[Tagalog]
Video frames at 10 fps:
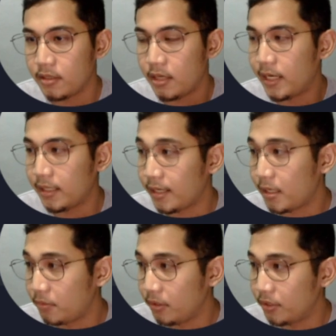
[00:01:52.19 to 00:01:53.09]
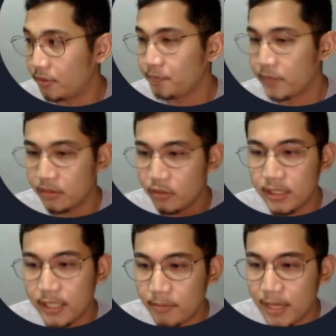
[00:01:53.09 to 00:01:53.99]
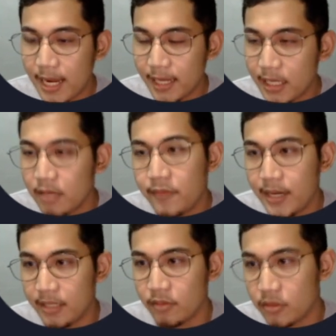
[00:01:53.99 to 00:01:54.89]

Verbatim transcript: uh, iterable nyo, doon din malalagay yung value.